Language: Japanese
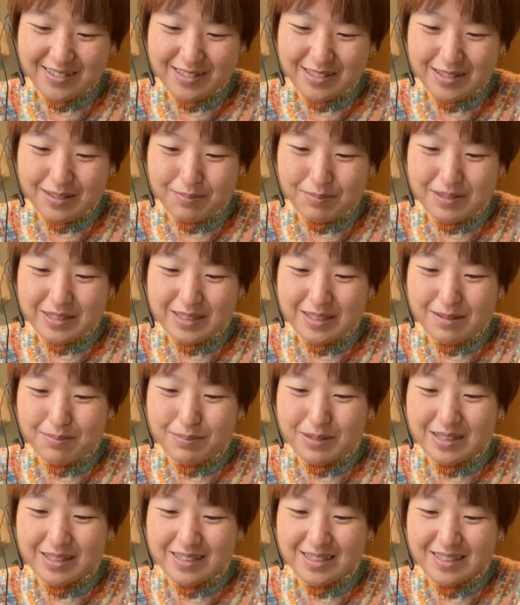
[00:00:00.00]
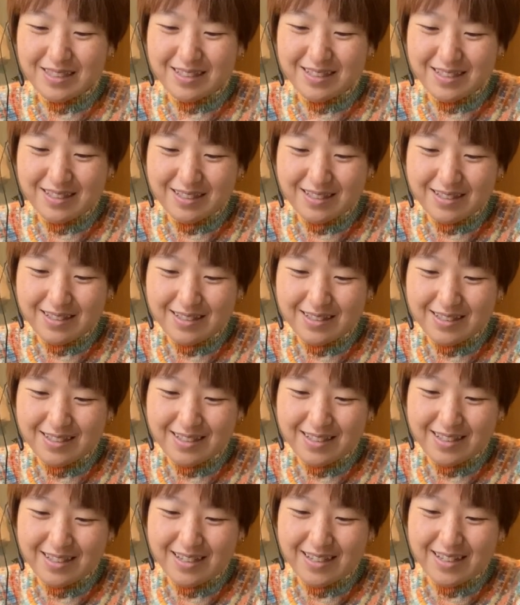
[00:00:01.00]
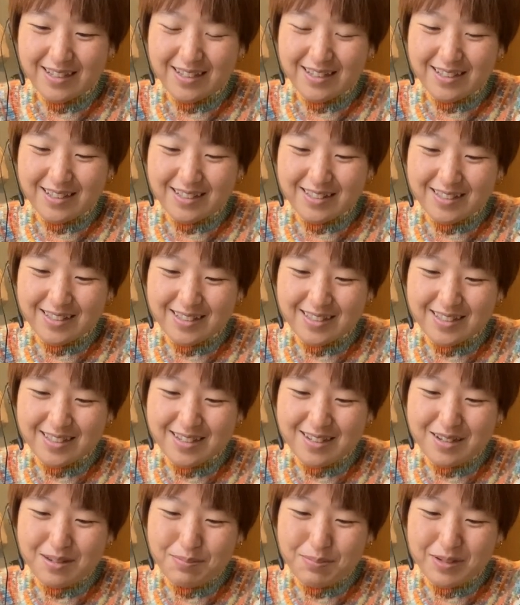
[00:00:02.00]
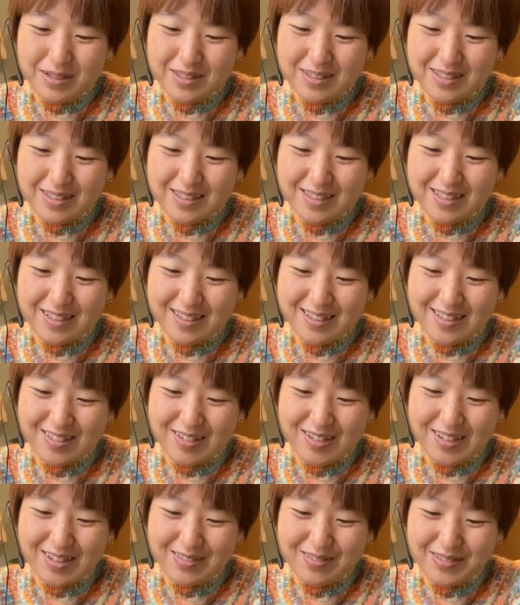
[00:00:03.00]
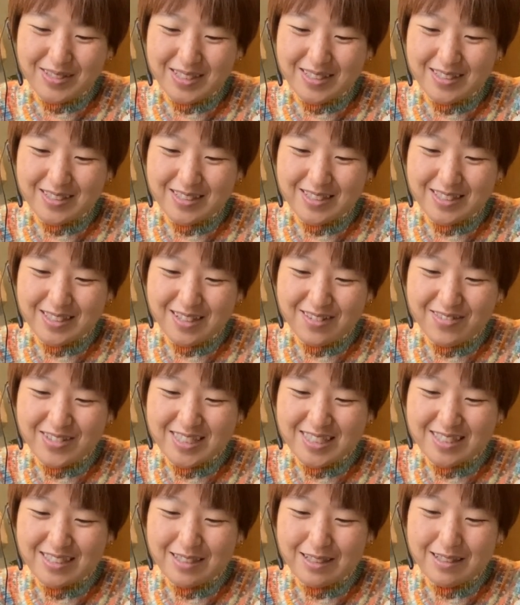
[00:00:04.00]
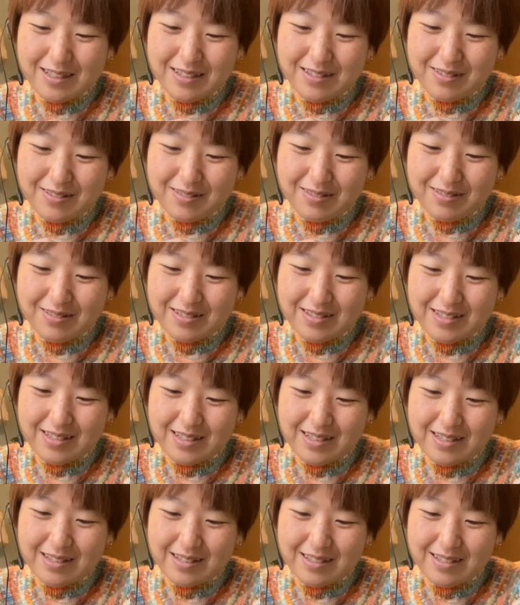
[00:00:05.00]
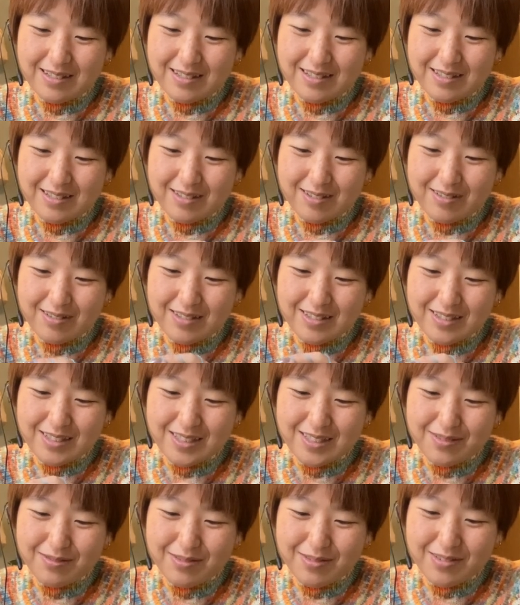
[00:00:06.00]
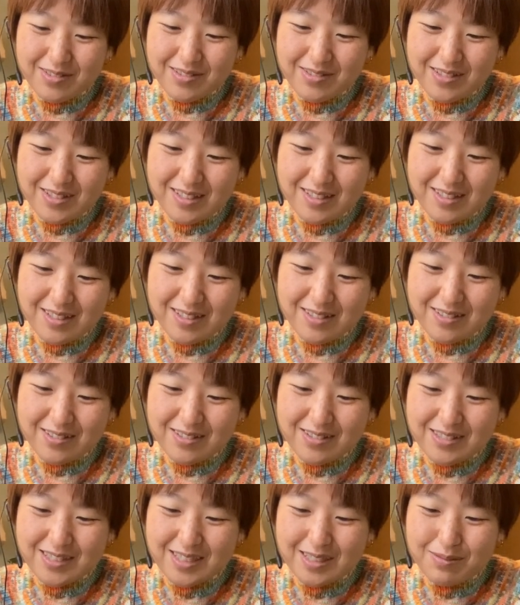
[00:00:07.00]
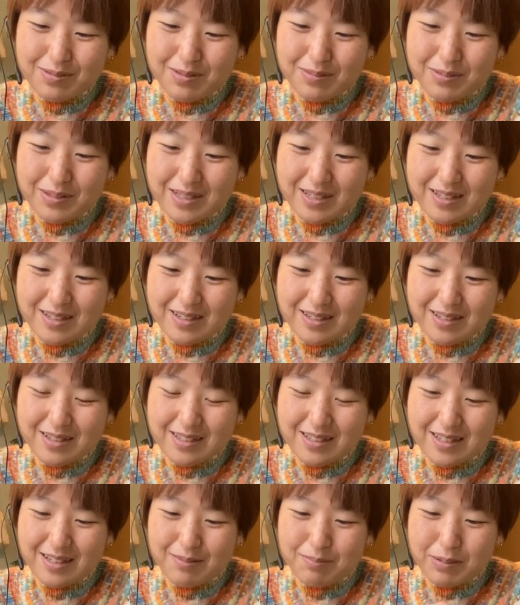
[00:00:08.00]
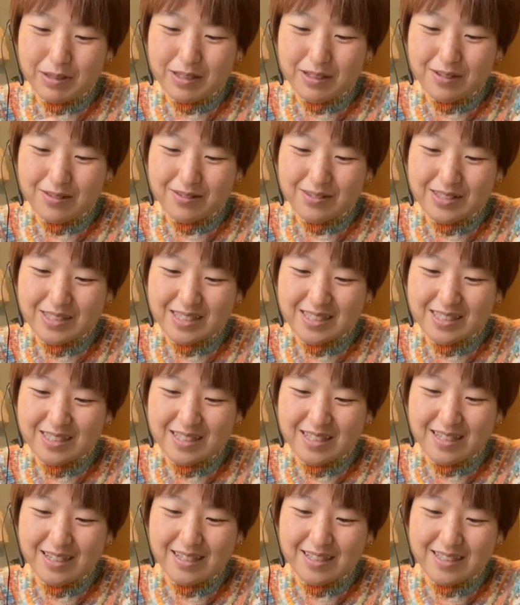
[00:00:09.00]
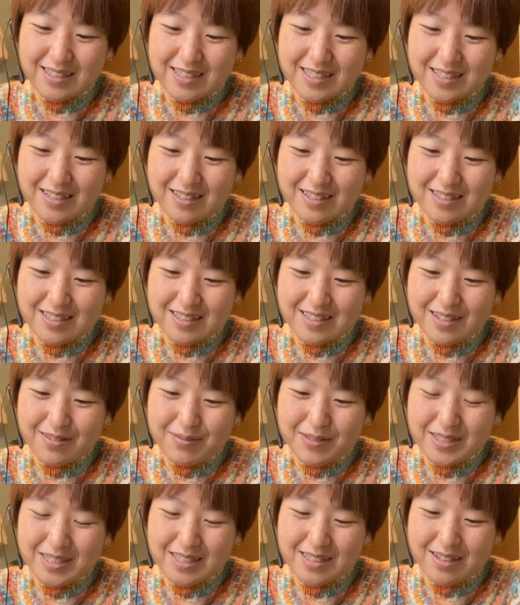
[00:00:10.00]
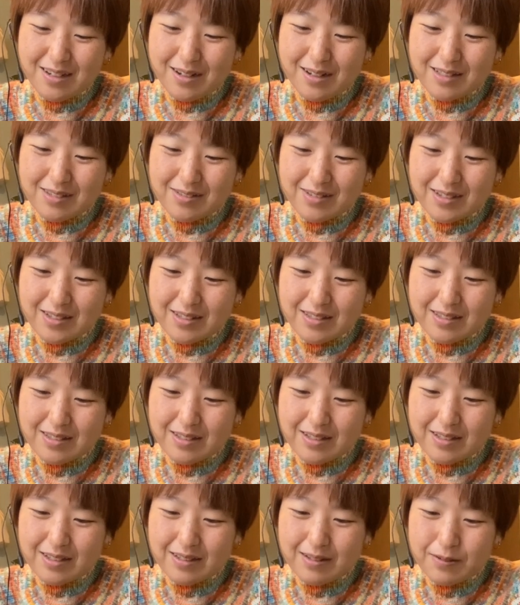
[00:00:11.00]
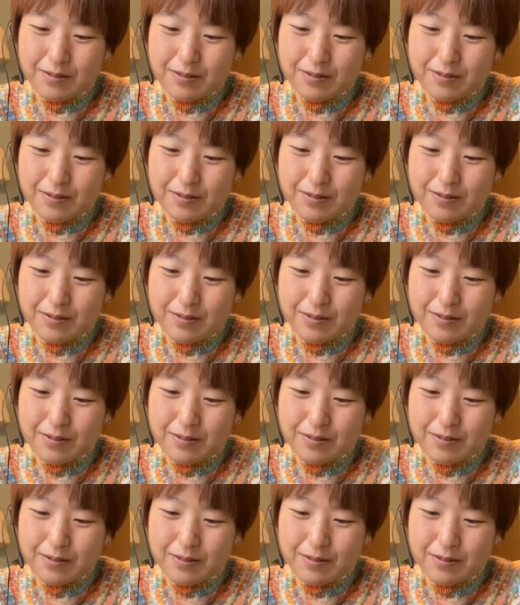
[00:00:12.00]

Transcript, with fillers: すいません皆さんニッティングパーティーさんとか知ってます私もこの方の YouTube 見ながらね勉強したりしてましたとか言って